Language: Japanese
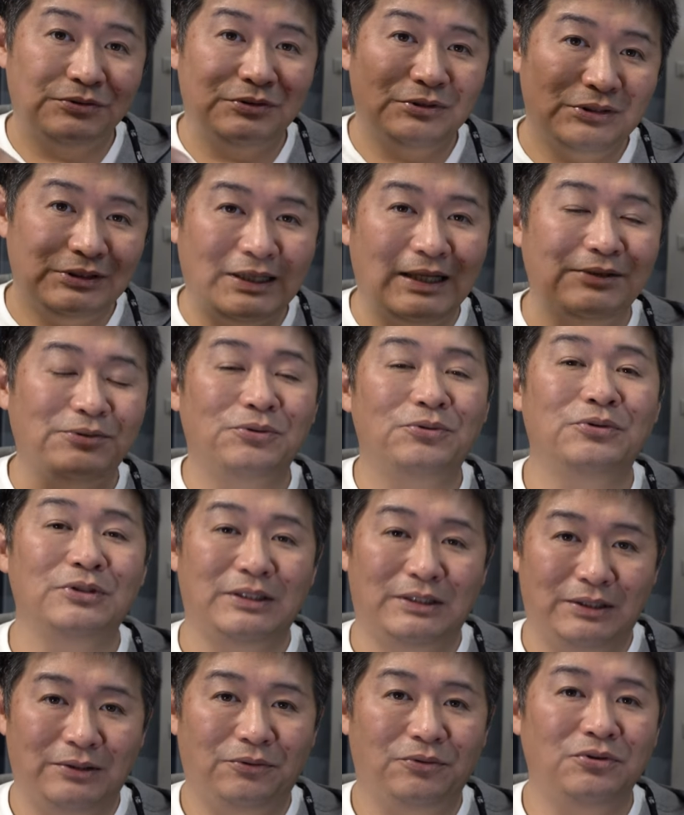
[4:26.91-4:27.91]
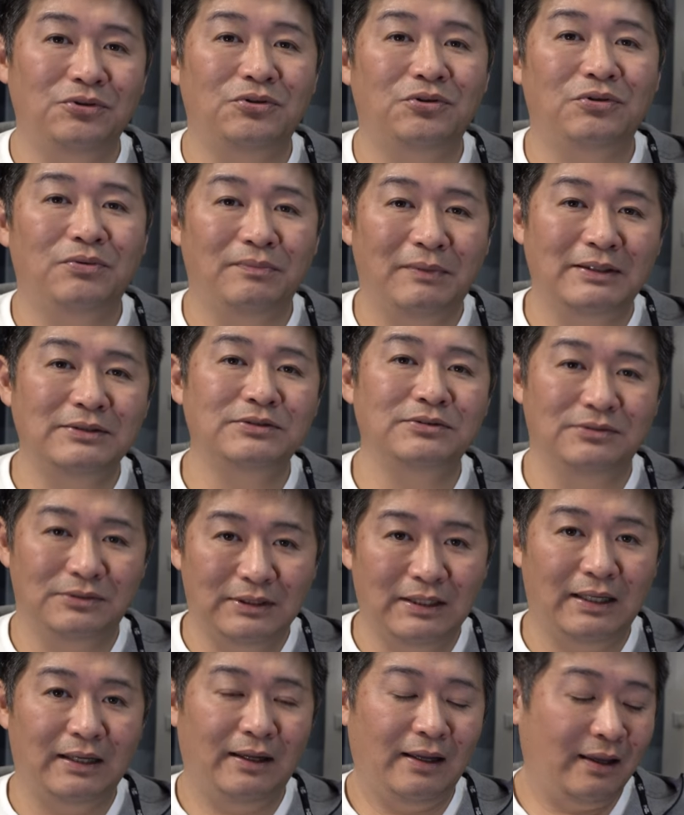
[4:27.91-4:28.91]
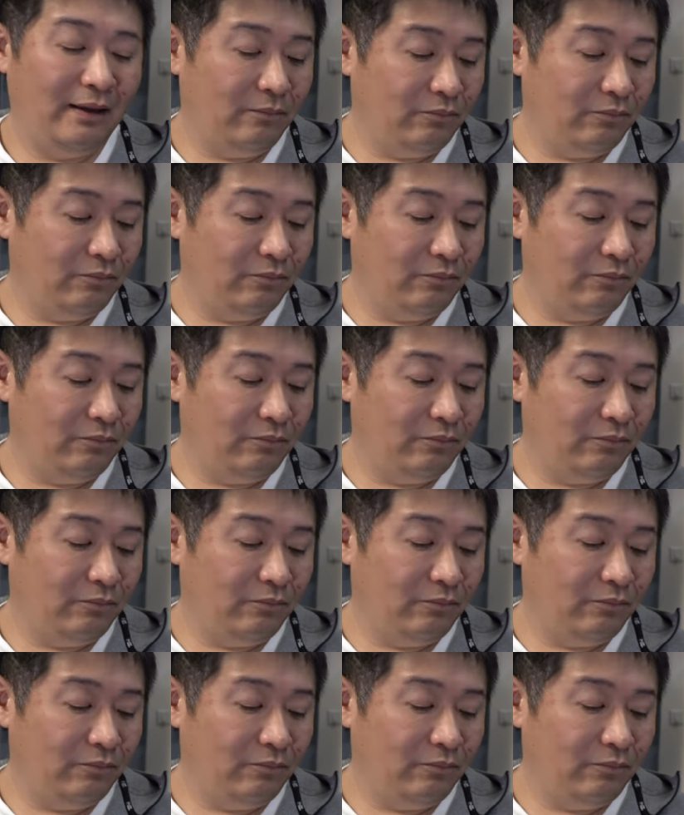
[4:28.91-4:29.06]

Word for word: 下の方に置いときますんで、